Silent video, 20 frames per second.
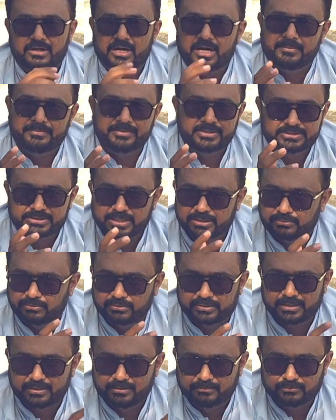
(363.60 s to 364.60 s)
आपने
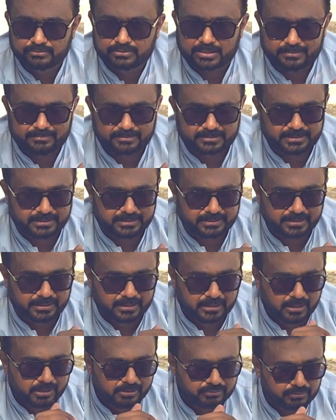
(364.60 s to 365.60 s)
शेड्यूल के मुताबिक देना है
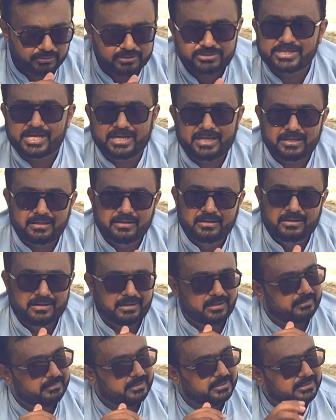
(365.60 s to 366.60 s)
तो
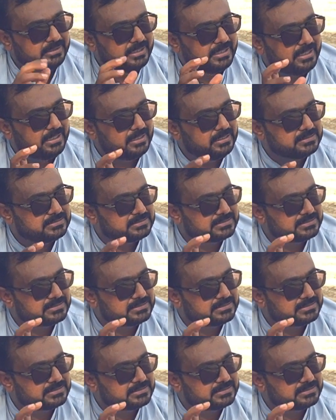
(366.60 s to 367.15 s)
इन ये